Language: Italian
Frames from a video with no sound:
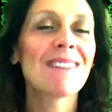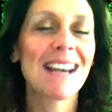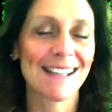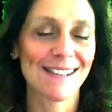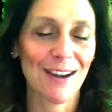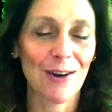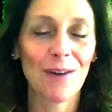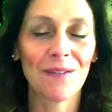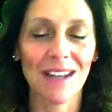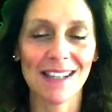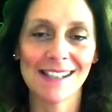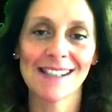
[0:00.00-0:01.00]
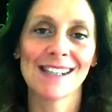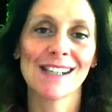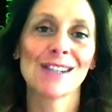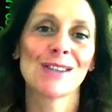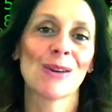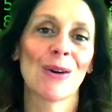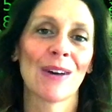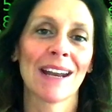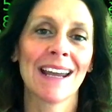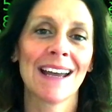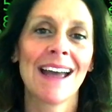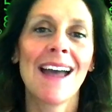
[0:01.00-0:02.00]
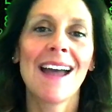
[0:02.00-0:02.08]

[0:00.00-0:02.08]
La seconda distinzione